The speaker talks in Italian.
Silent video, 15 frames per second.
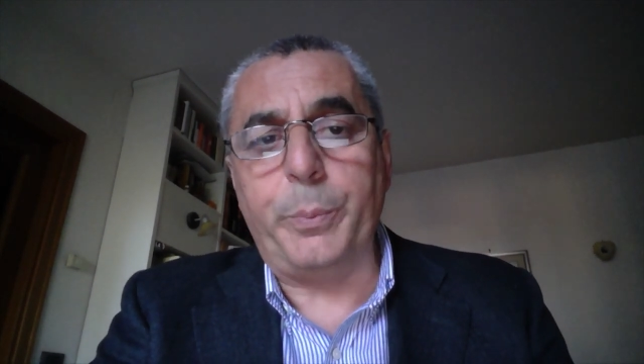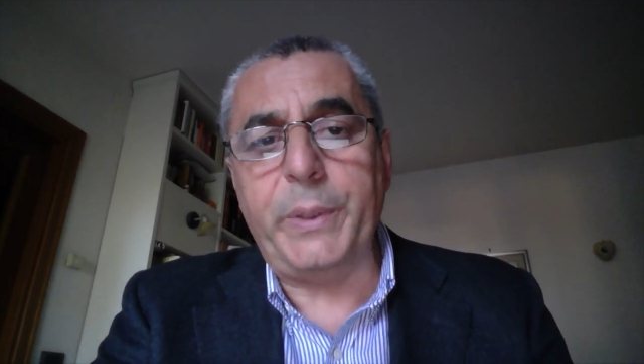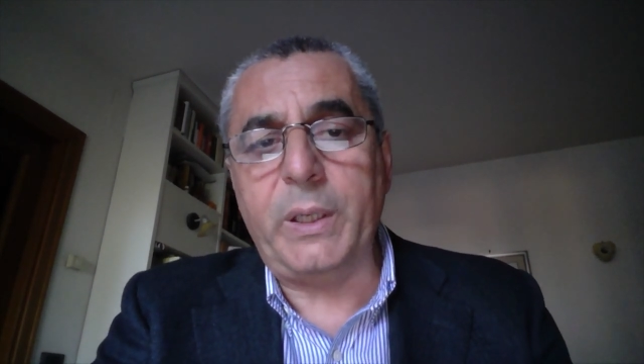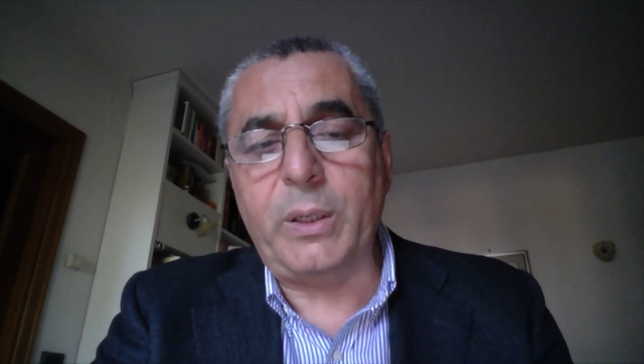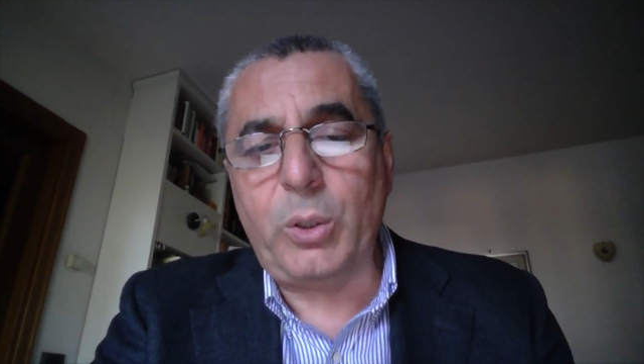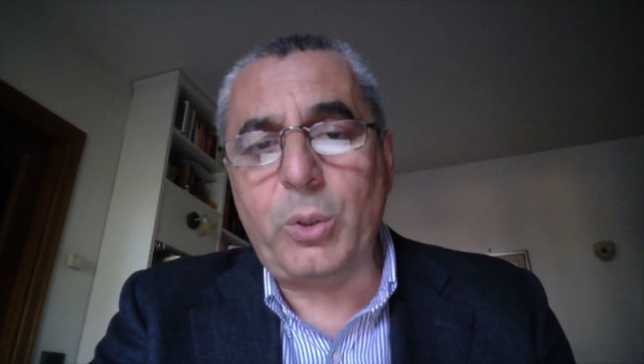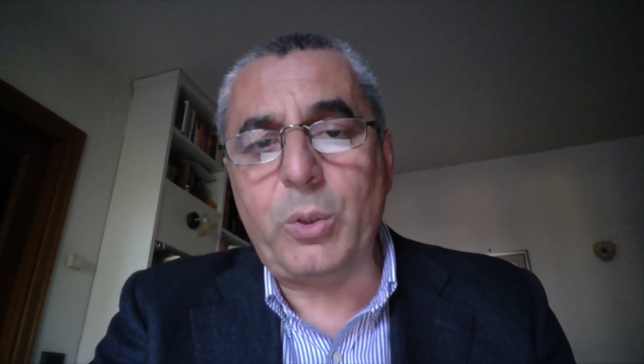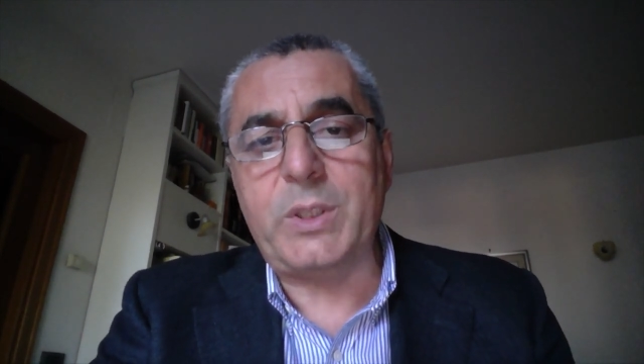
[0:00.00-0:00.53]

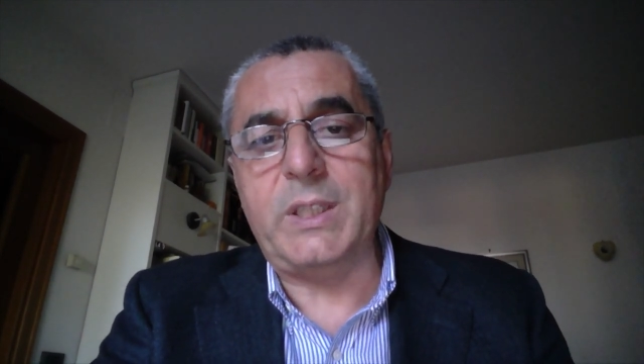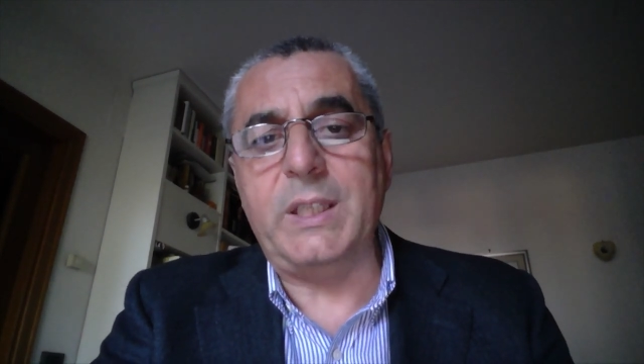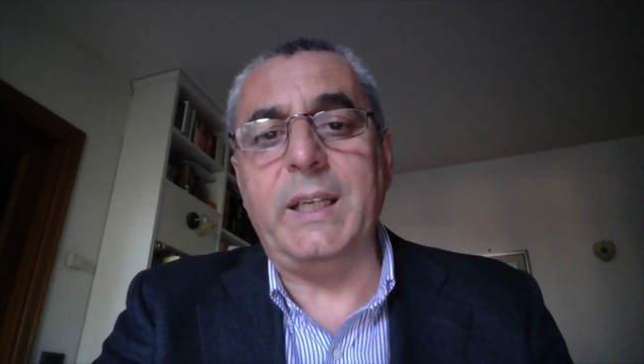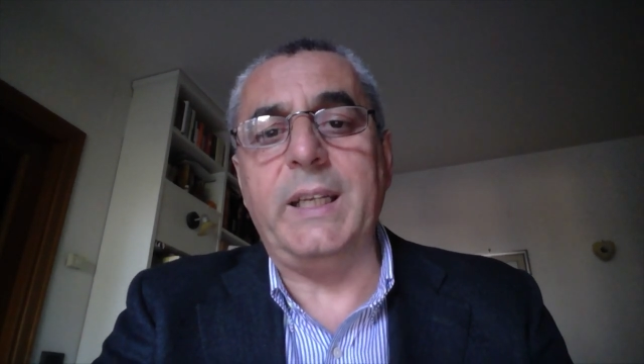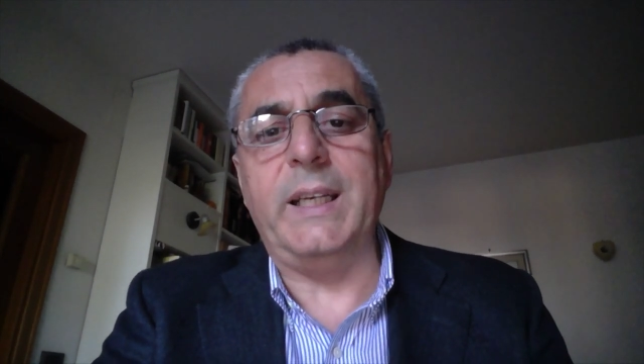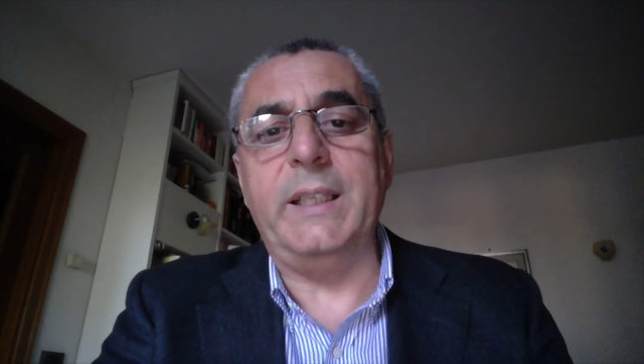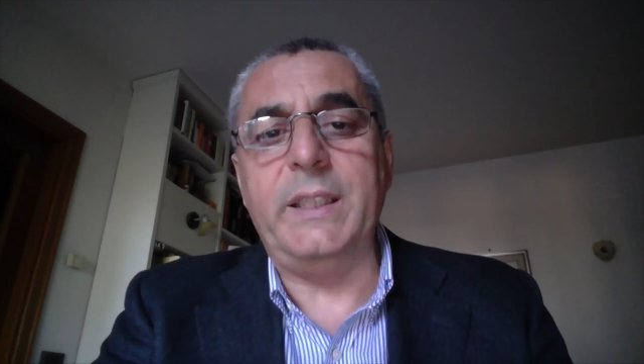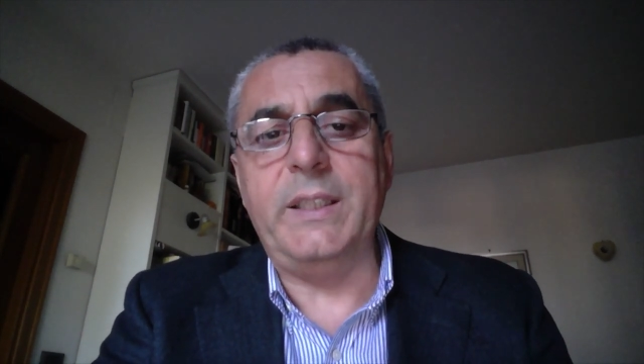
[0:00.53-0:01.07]
però si
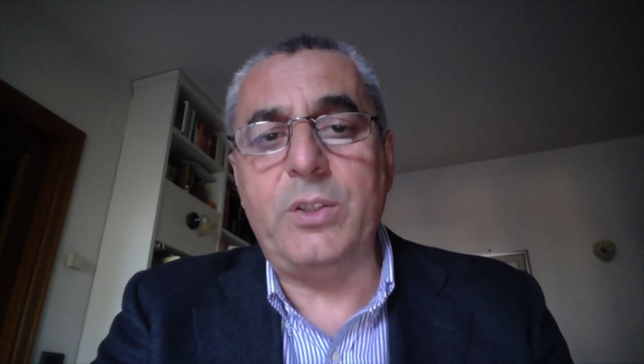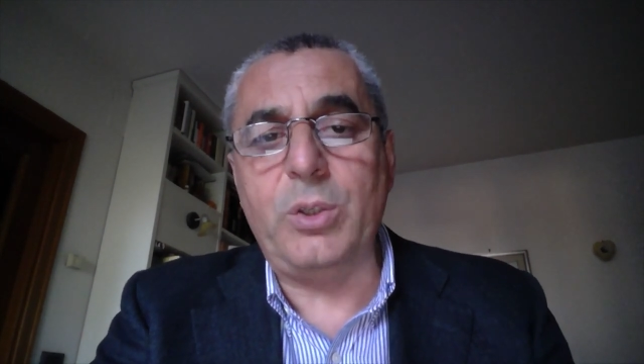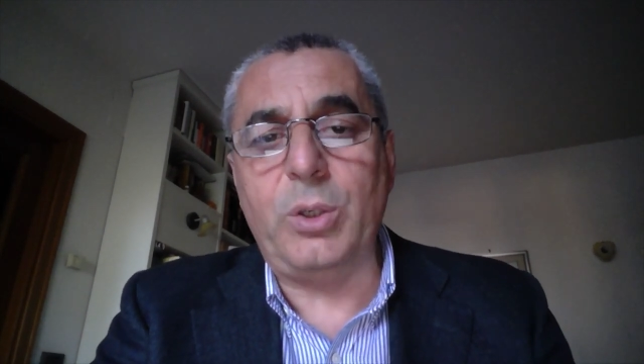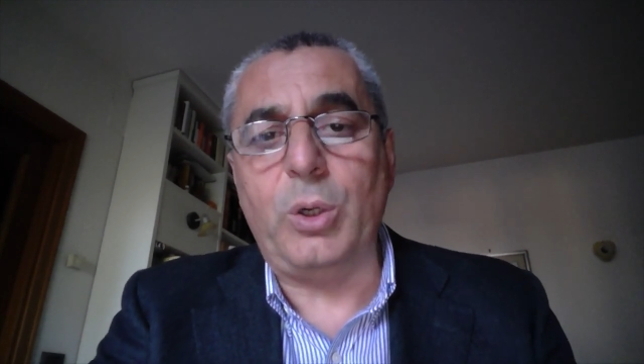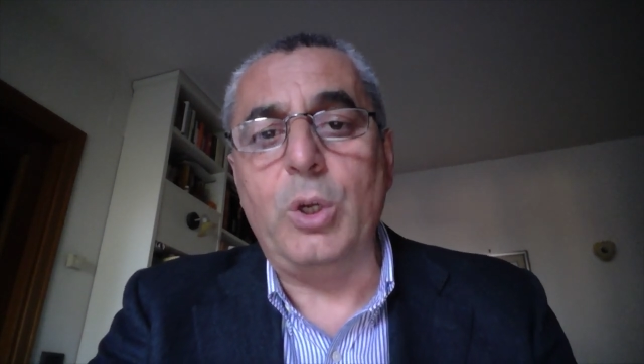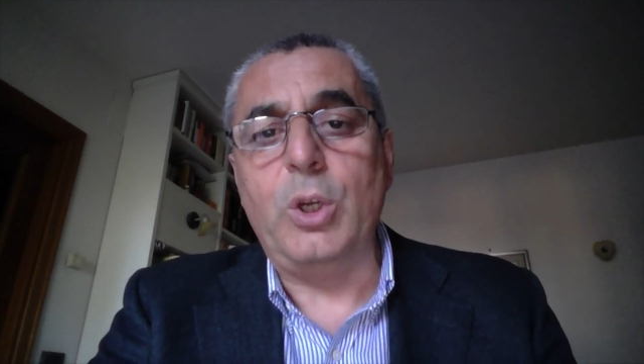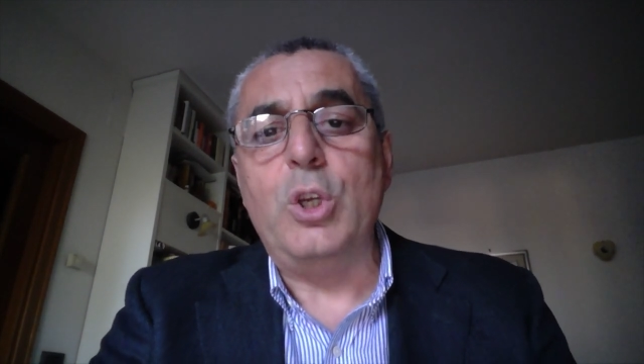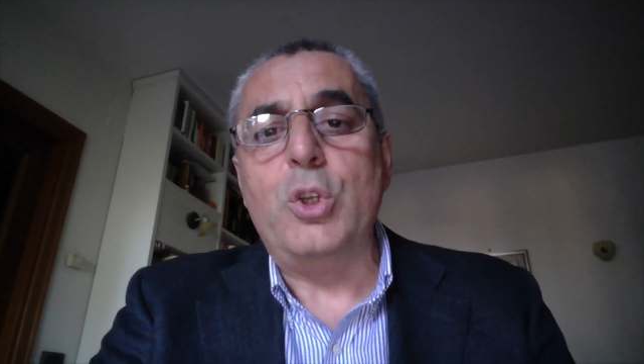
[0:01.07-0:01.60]

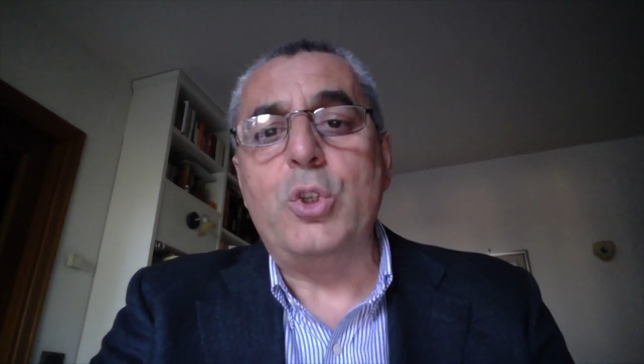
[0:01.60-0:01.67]
realizzò